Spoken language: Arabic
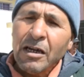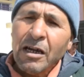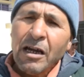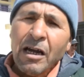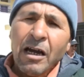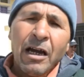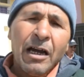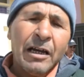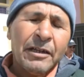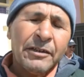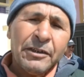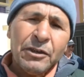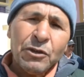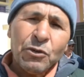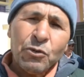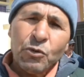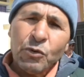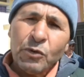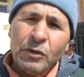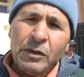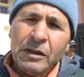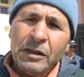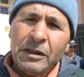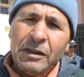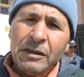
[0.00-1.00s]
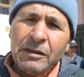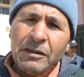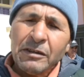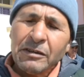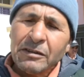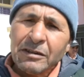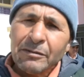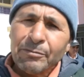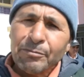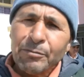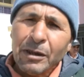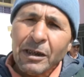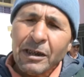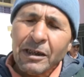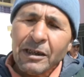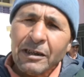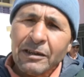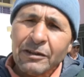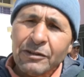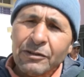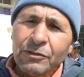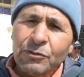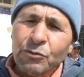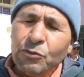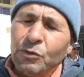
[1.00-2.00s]
غادي يكون لي
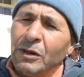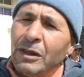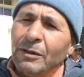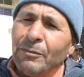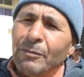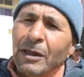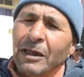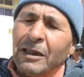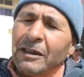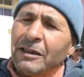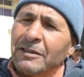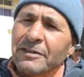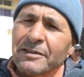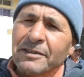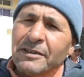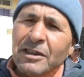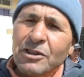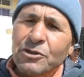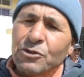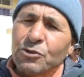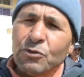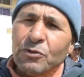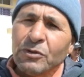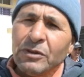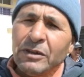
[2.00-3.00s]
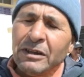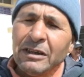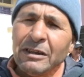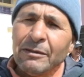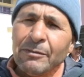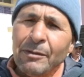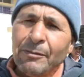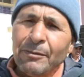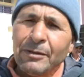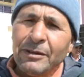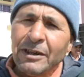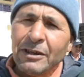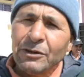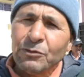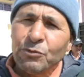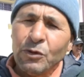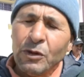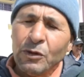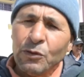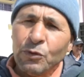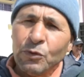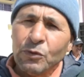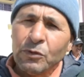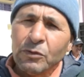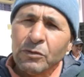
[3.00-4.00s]
طباخات ولا آه. ما خلصناش دوك النيابه ما دارت
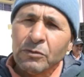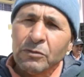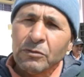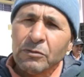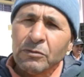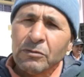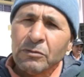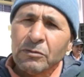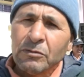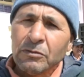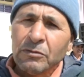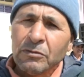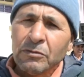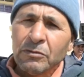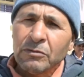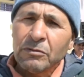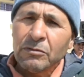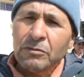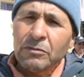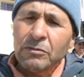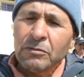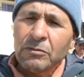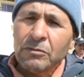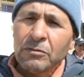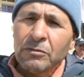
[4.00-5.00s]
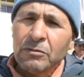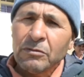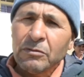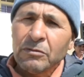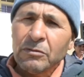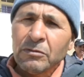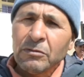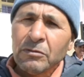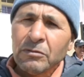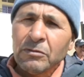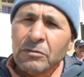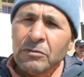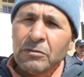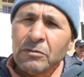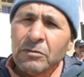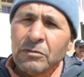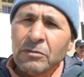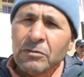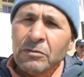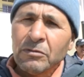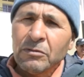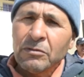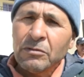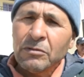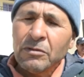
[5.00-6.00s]
والو دروك انتوما واش خلصتوا ولا ما
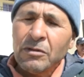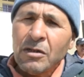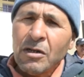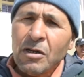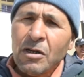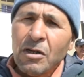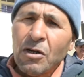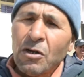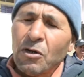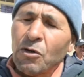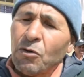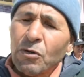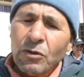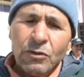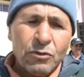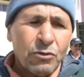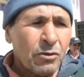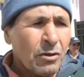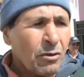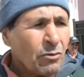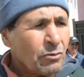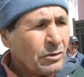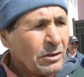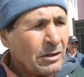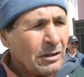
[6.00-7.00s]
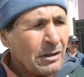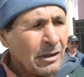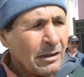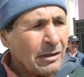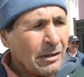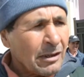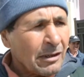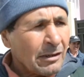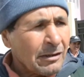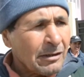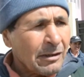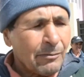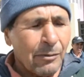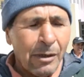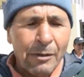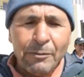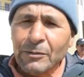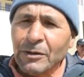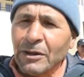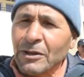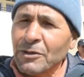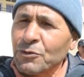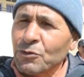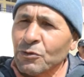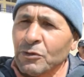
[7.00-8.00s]
خلصتوش دوك اودي لا اله الا الله
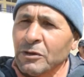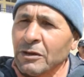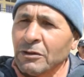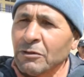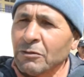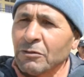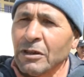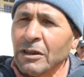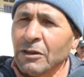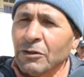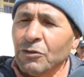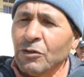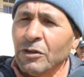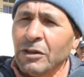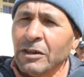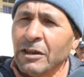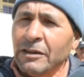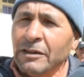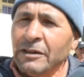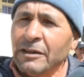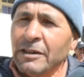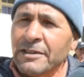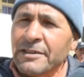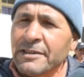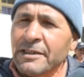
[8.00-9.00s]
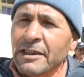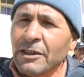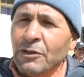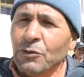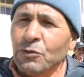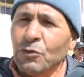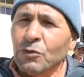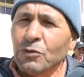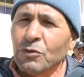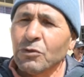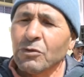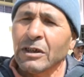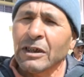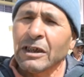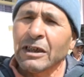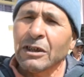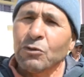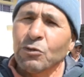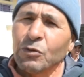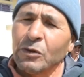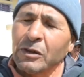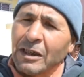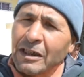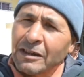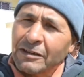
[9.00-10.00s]
محمد رسول الله دوك هادو الناس هادو دوك
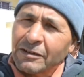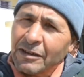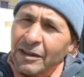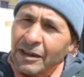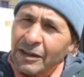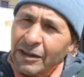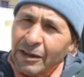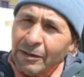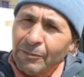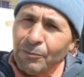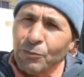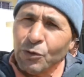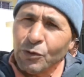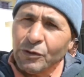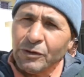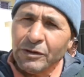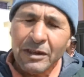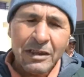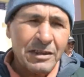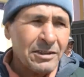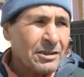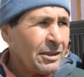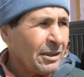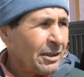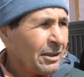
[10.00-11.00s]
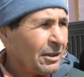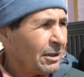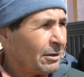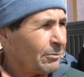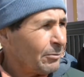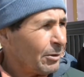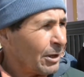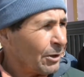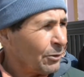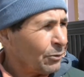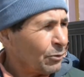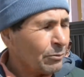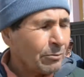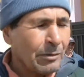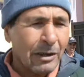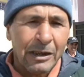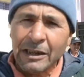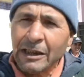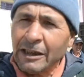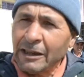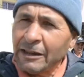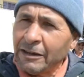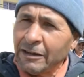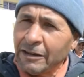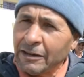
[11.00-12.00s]
كل خطره العمود نازل عليهم هادو ما
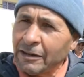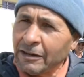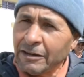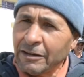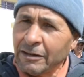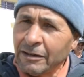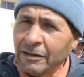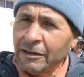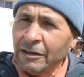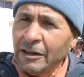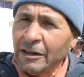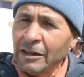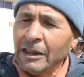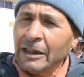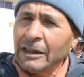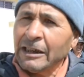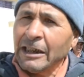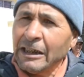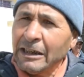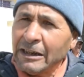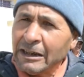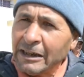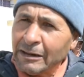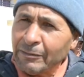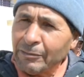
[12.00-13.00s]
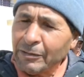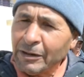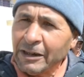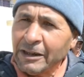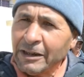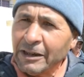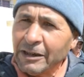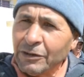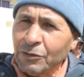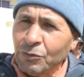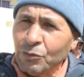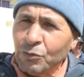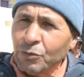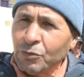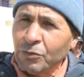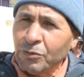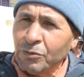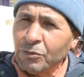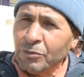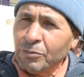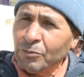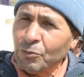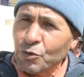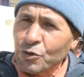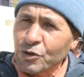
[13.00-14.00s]
كان كاين اللي بعيد
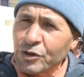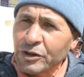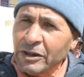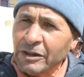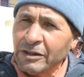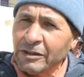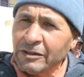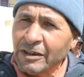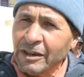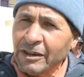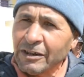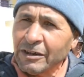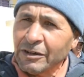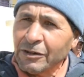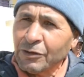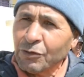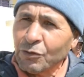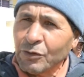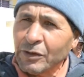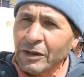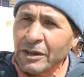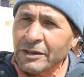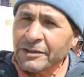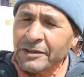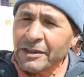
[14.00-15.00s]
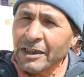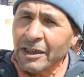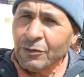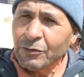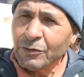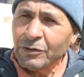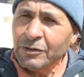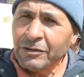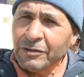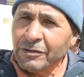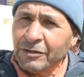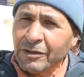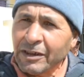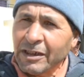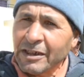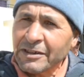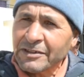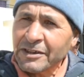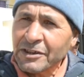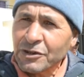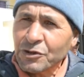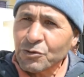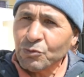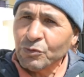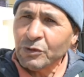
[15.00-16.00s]
والمشكل نتاع الخلاص عاود
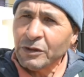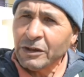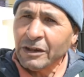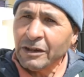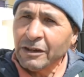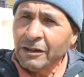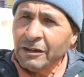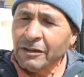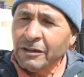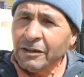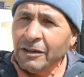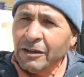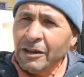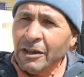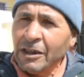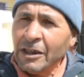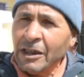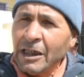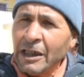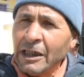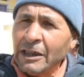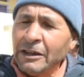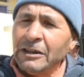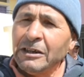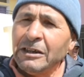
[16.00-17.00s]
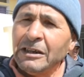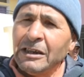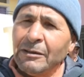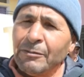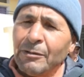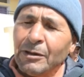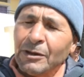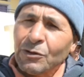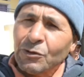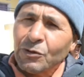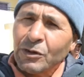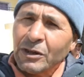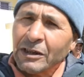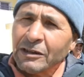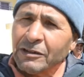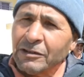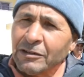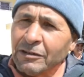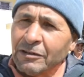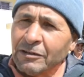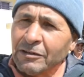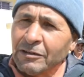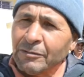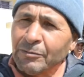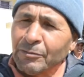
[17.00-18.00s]
قاصح شويه النيابه درك
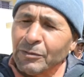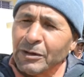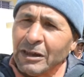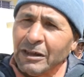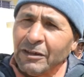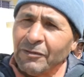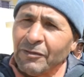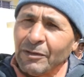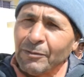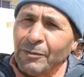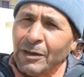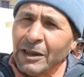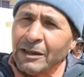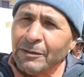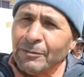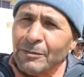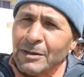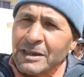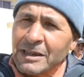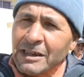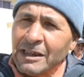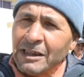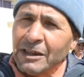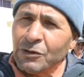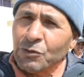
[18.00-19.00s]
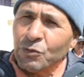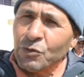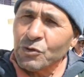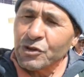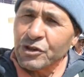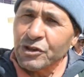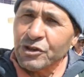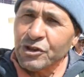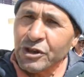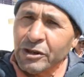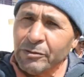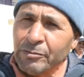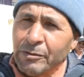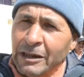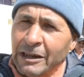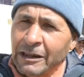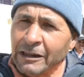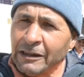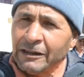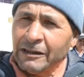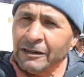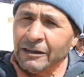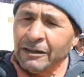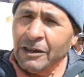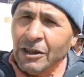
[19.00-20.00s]
مكلفه بهذه المسائل كلشي تجيبها
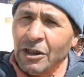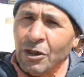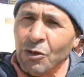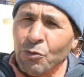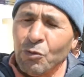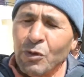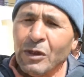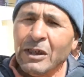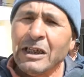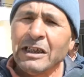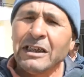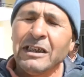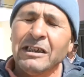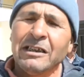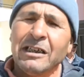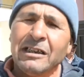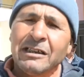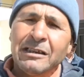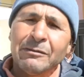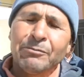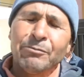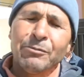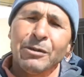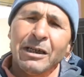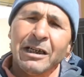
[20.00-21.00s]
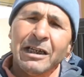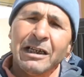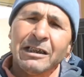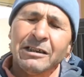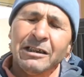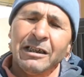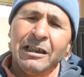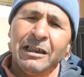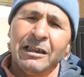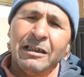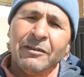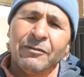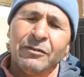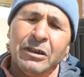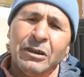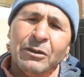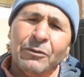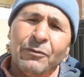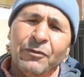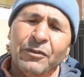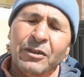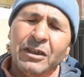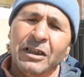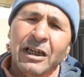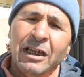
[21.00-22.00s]
ولكن هاد الطباخات حلفت
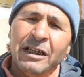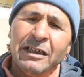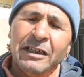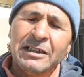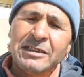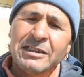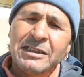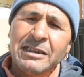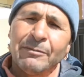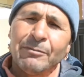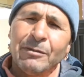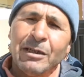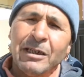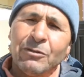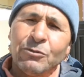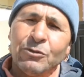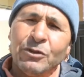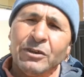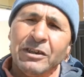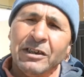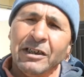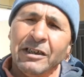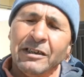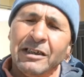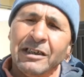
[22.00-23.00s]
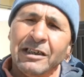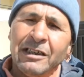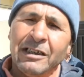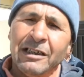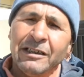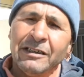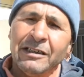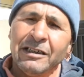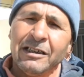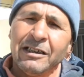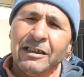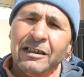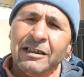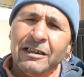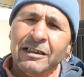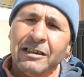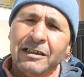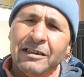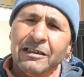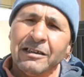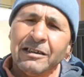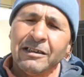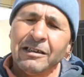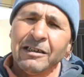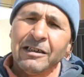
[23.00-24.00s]
لهم فيها لا زعما ودي حنا رانا
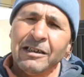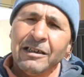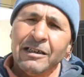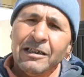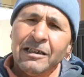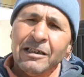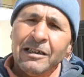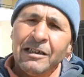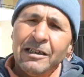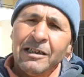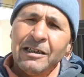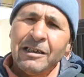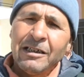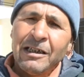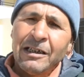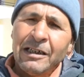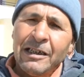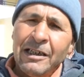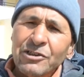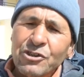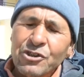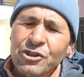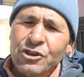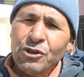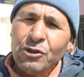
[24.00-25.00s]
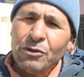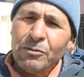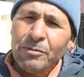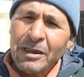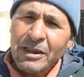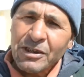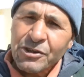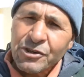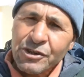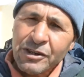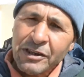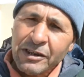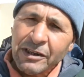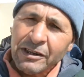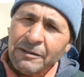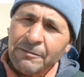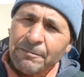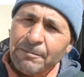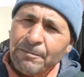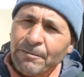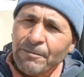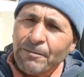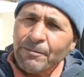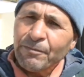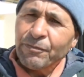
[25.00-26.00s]
انتم مستعدين انكم
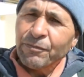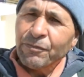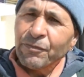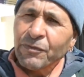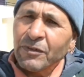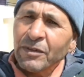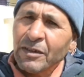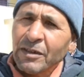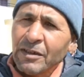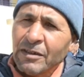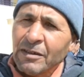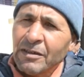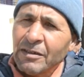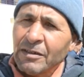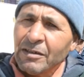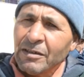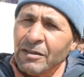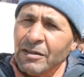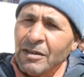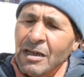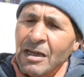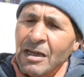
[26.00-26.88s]
تدفعوا يعني تخلصوا